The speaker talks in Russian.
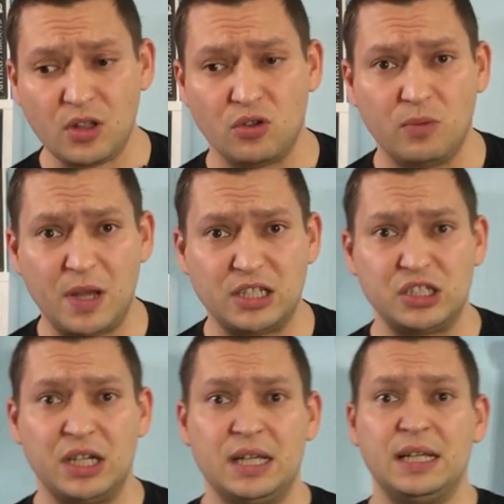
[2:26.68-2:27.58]
Но опять
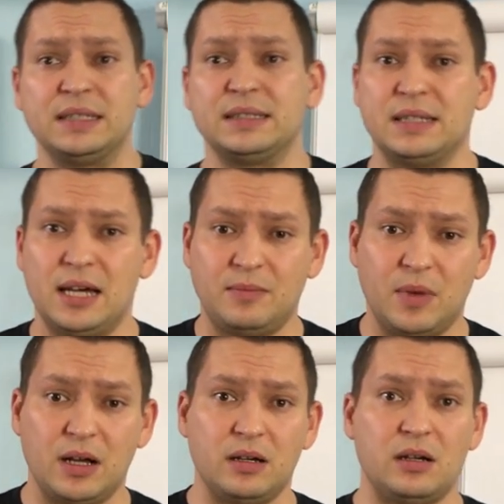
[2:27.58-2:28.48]
же,
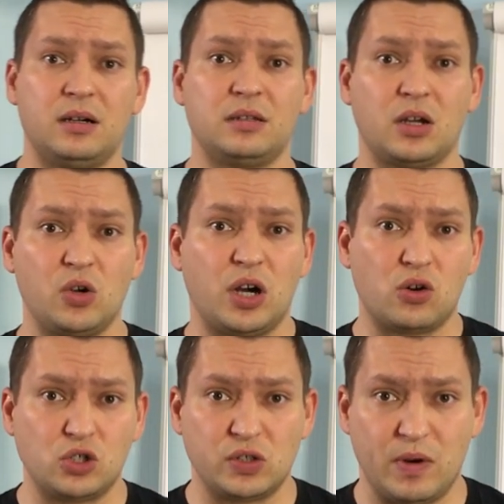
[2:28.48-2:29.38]
задам э, такой
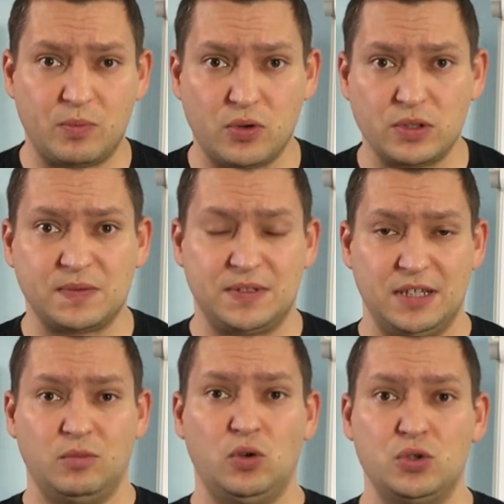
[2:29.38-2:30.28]
хороший вопрос
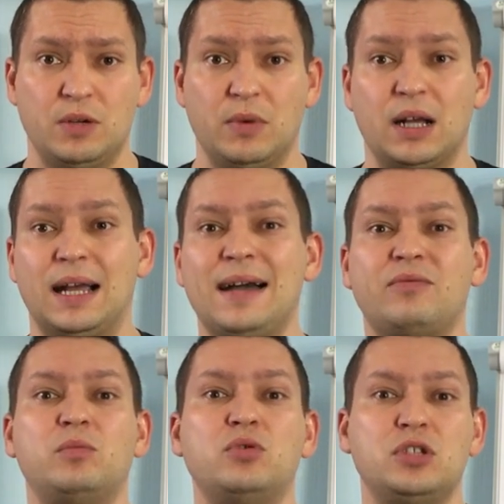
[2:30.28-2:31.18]
всем людям, как
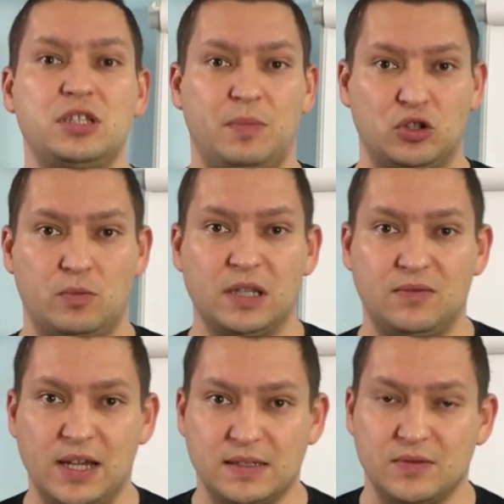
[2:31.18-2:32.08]
вы будете потом
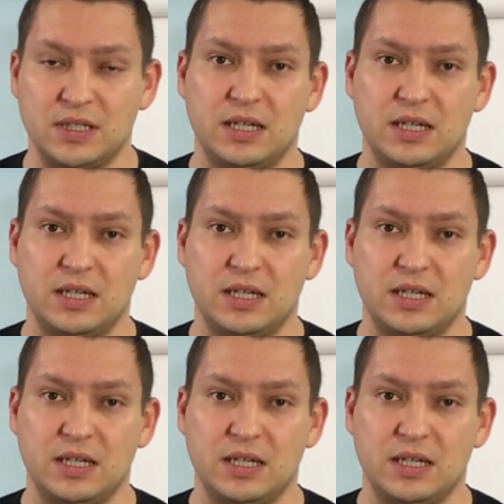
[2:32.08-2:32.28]
отвязывать.